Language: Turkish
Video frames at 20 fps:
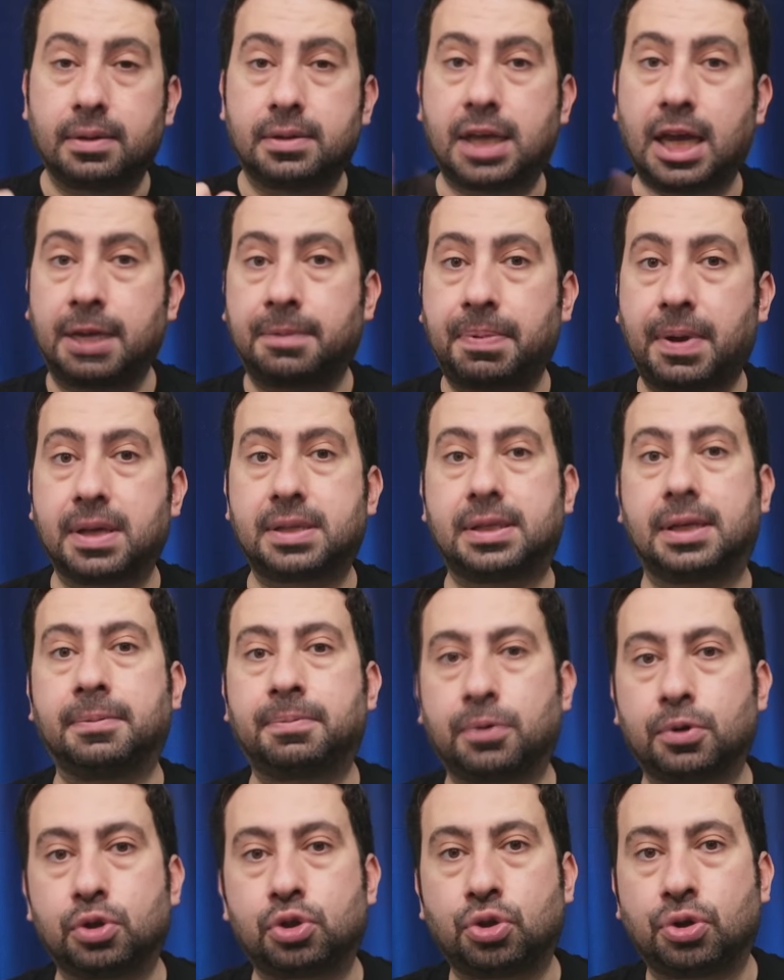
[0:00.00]
tek
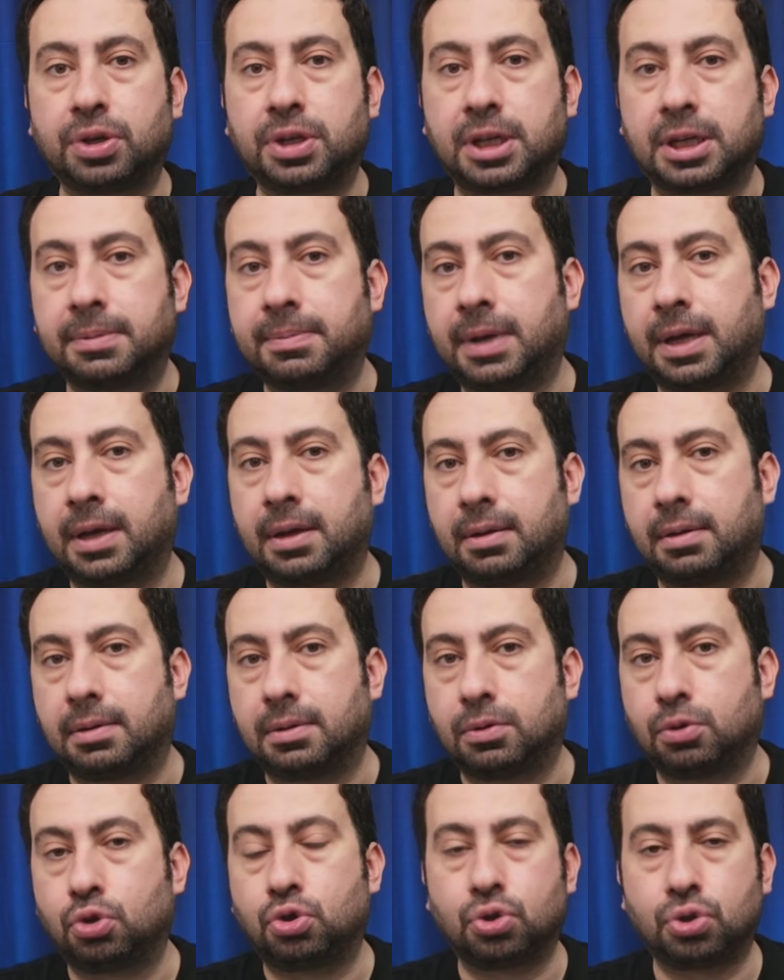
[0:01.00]
pasla pozisyonu girme
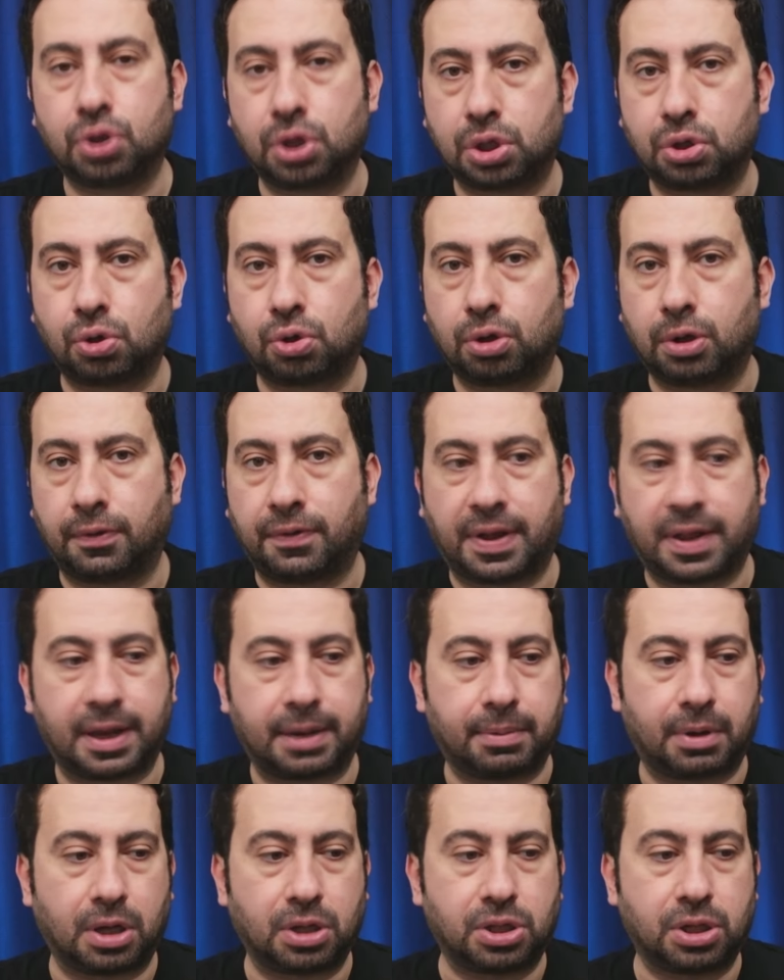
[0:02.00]
düşüncesi oluyor
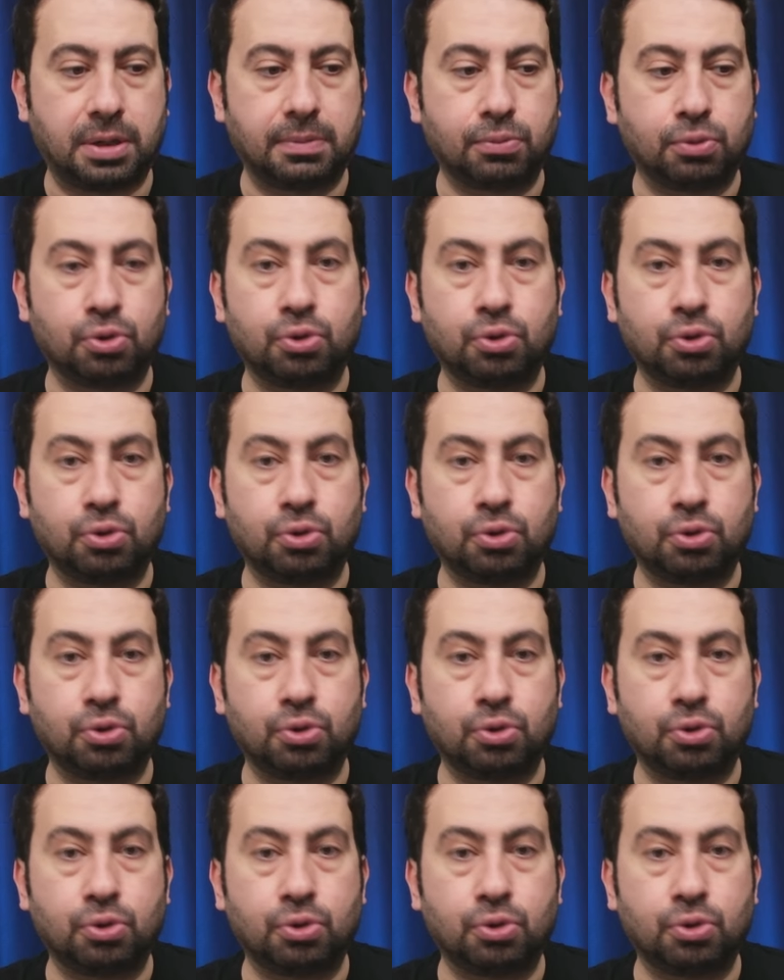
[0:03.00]
Fenerbahçe'nin.